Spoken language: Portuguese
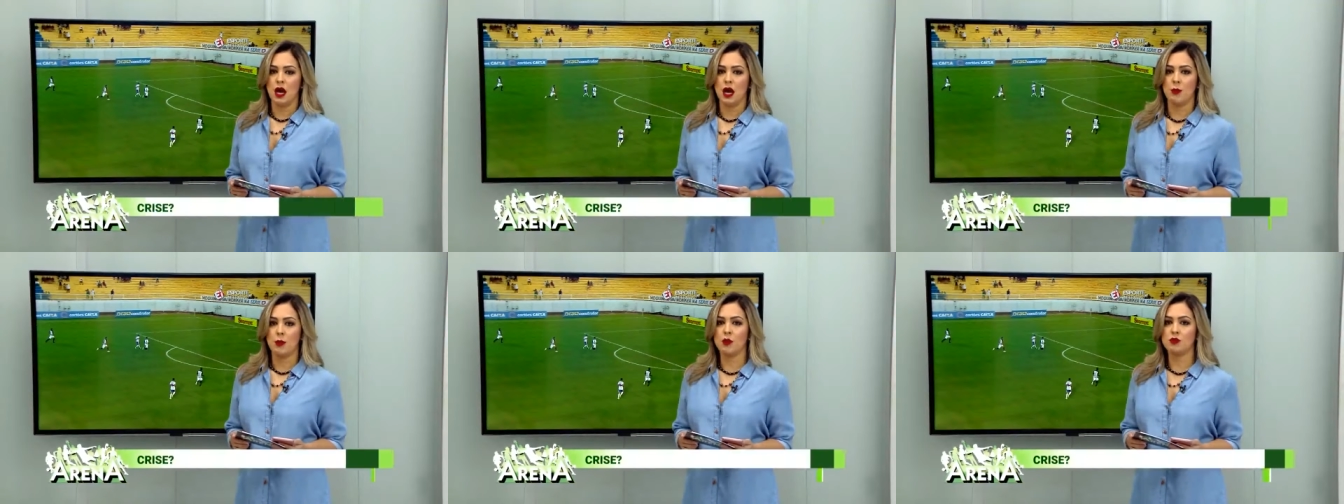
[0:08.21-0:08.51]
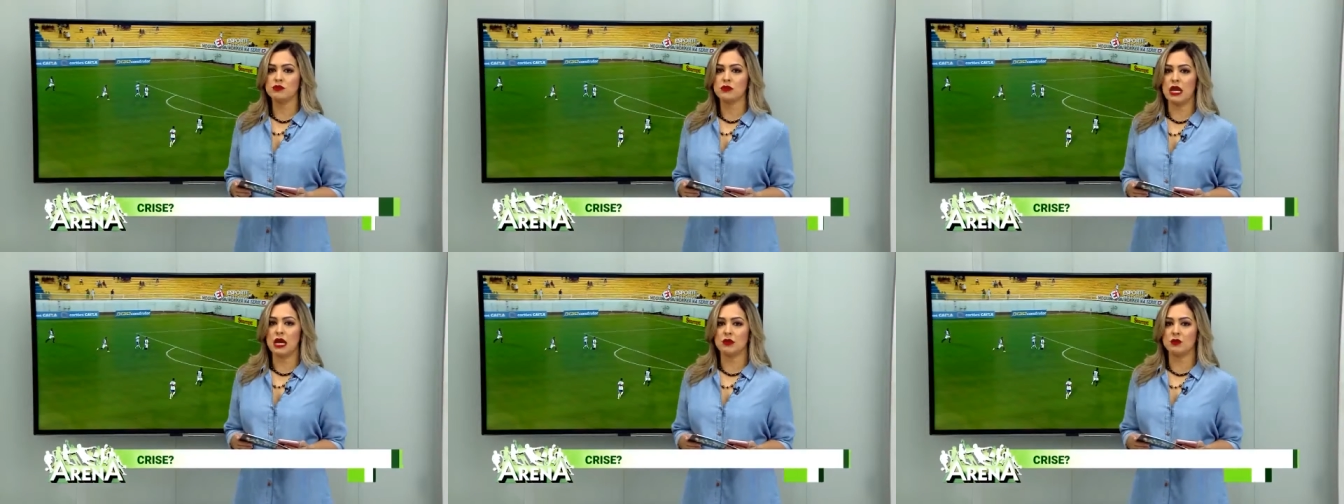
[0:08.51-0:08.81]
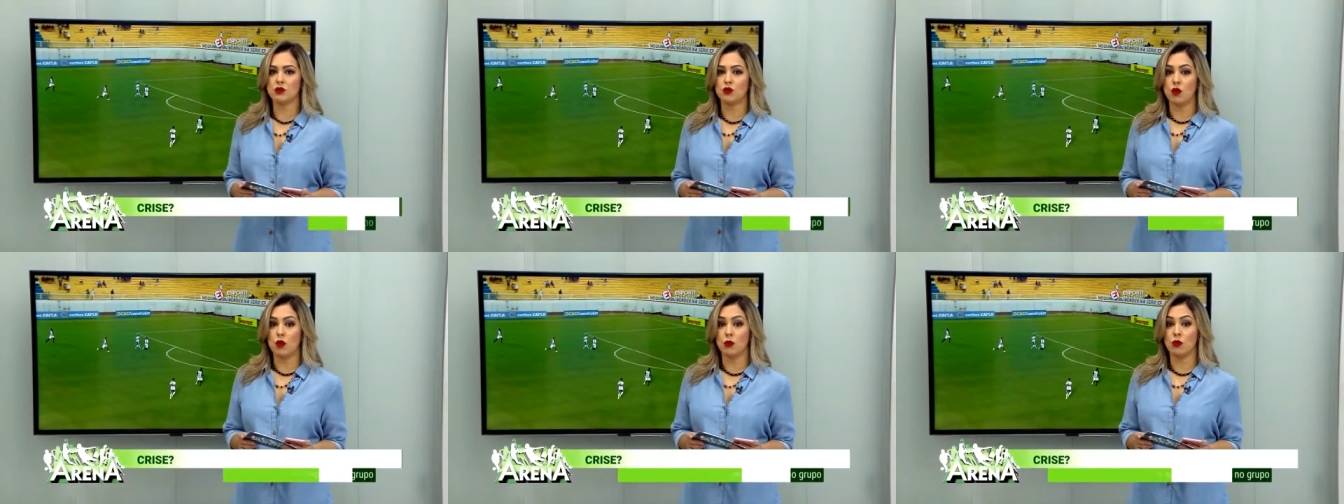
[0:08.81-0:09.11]

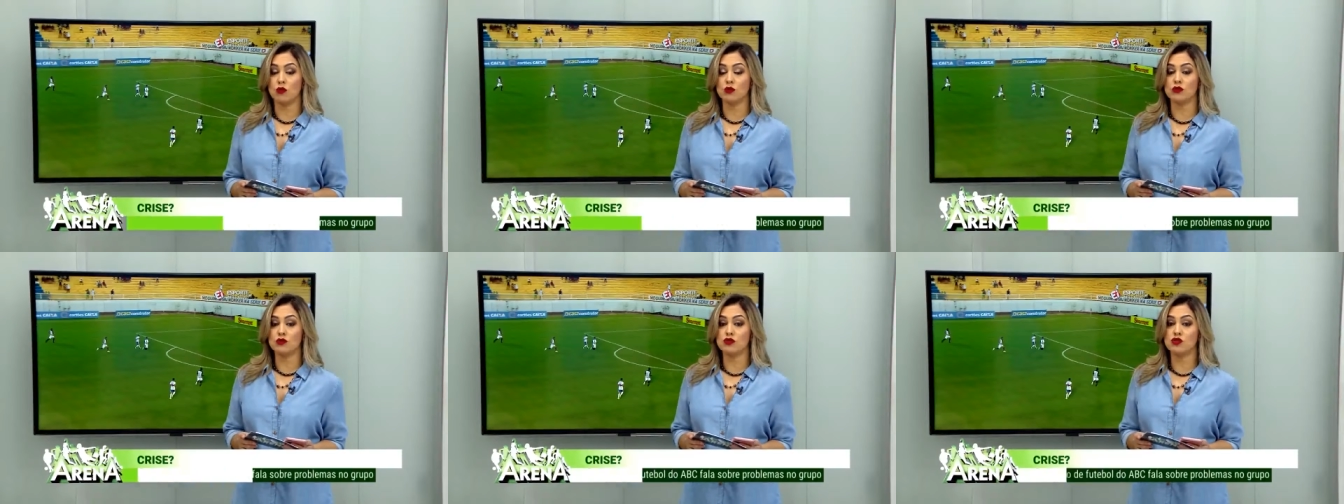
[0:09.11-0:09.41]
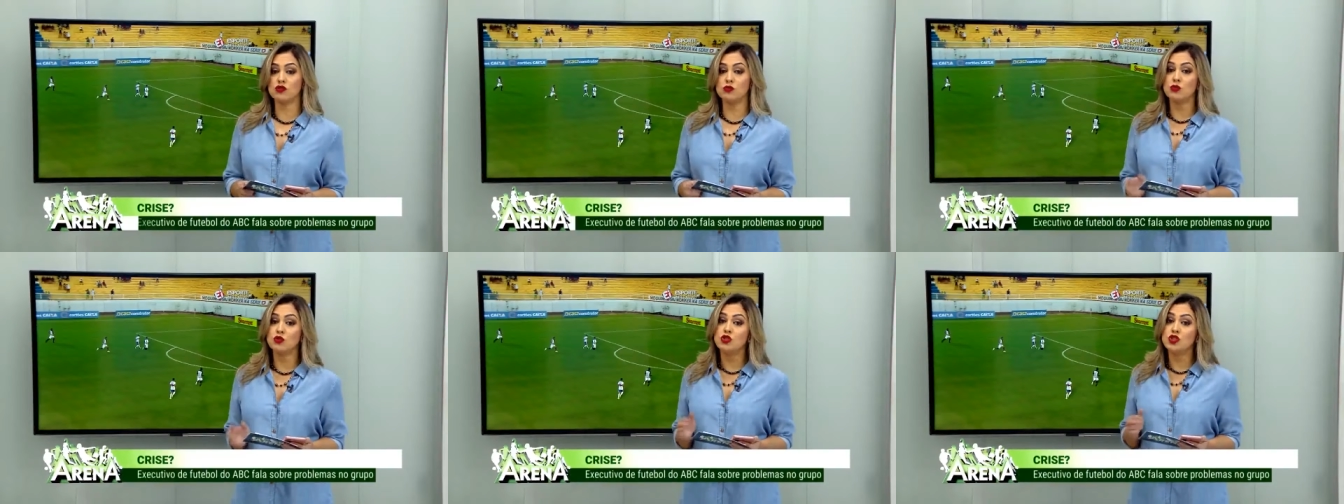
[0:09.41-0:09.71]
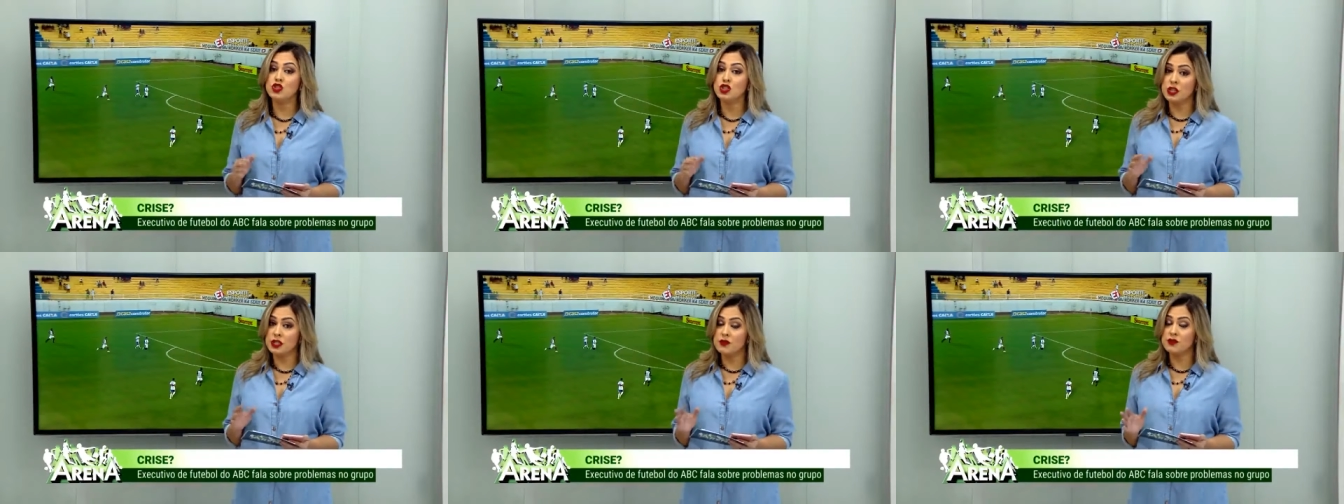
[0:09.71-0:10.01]
Apontado como um dos
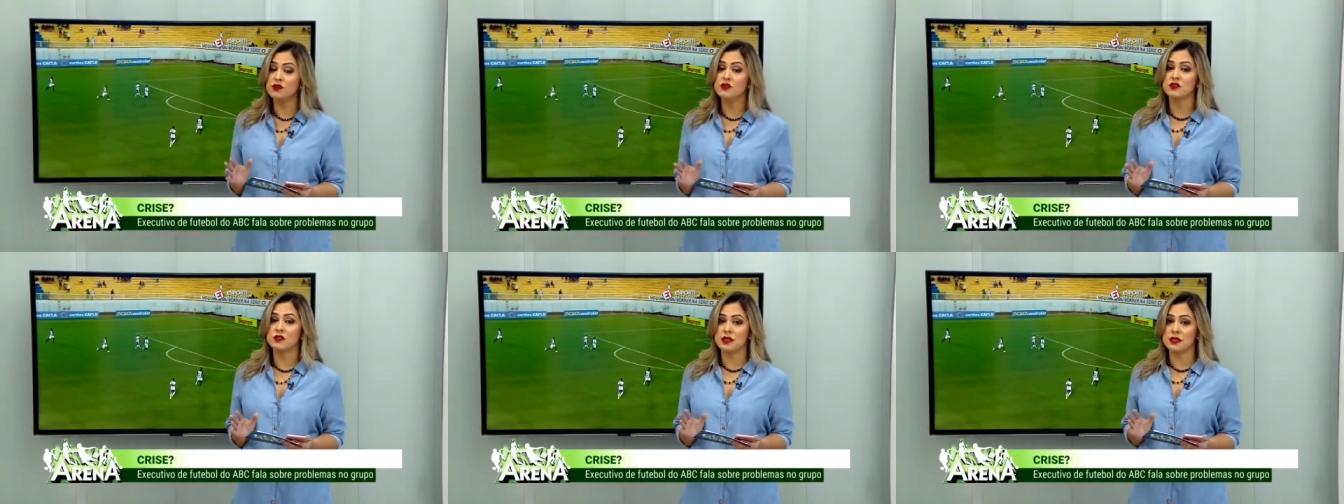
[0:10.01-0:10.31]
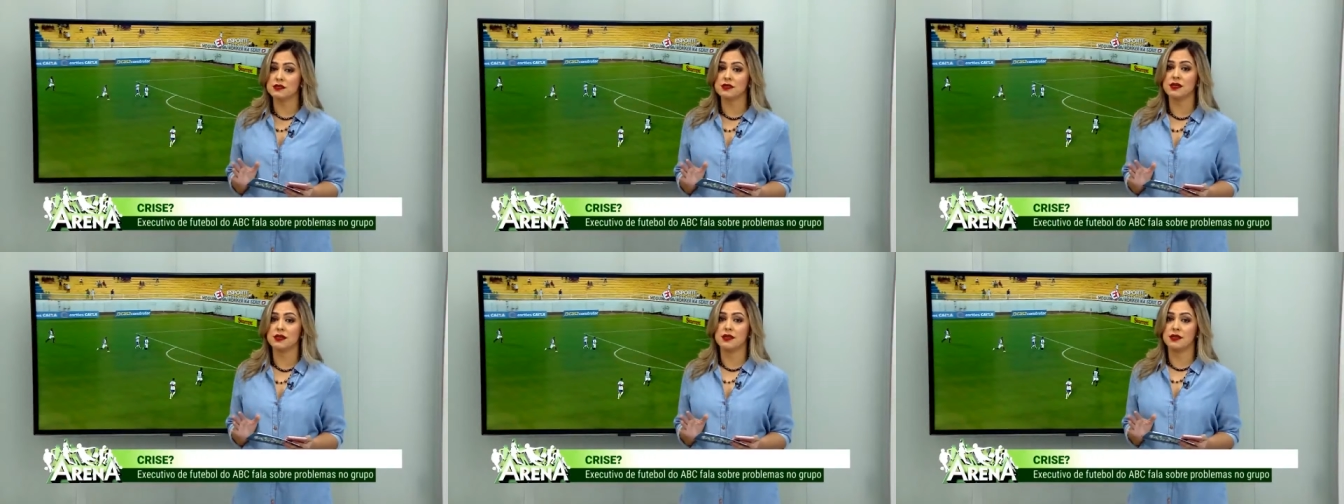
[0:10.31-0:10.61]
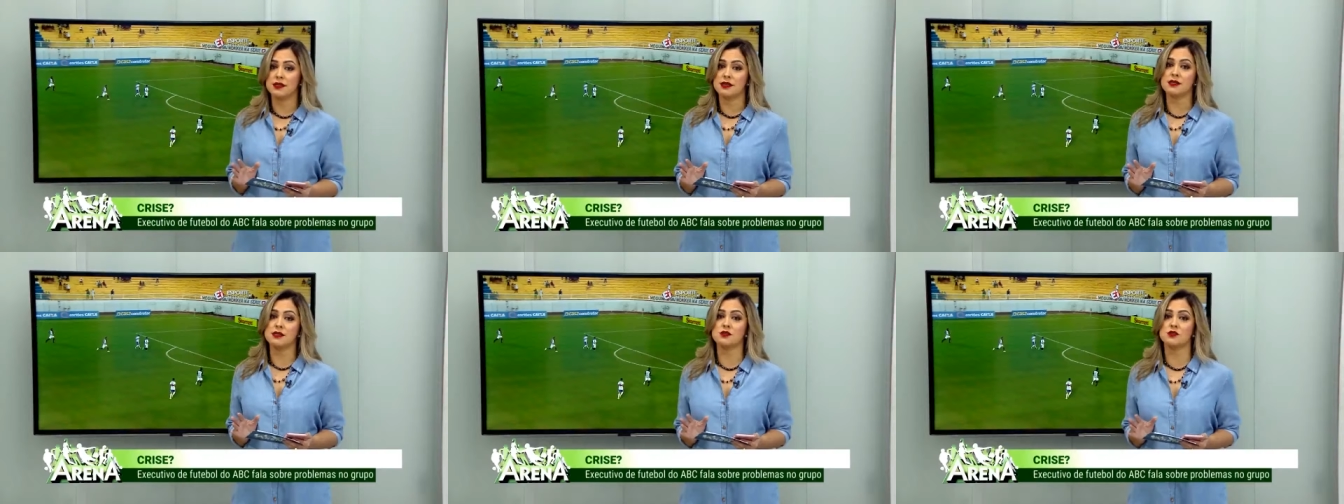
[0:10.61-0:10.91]
motivos dessa
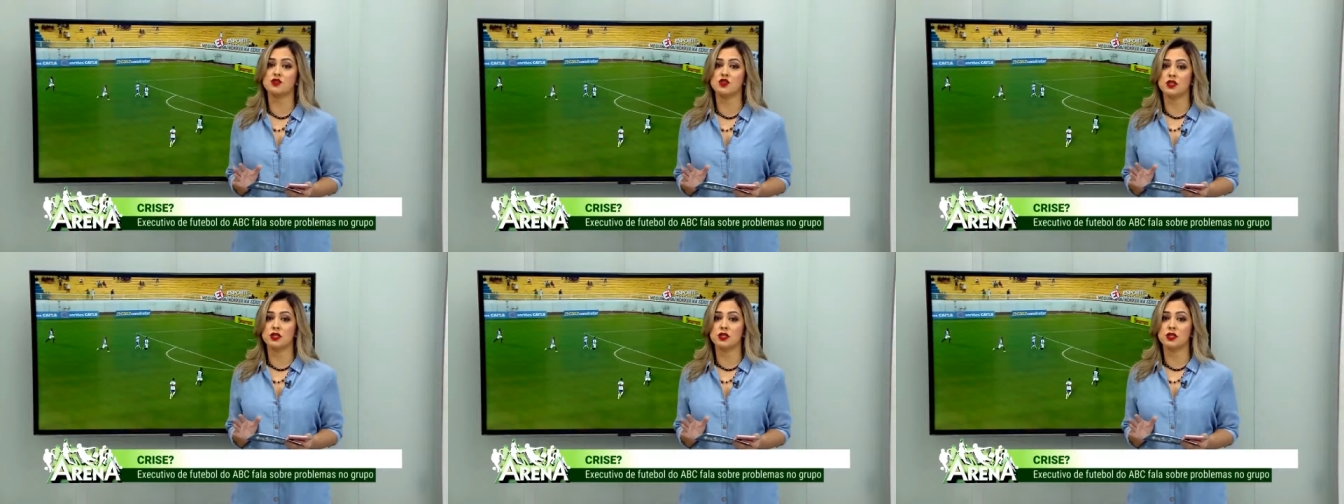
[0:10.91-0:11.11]
crise,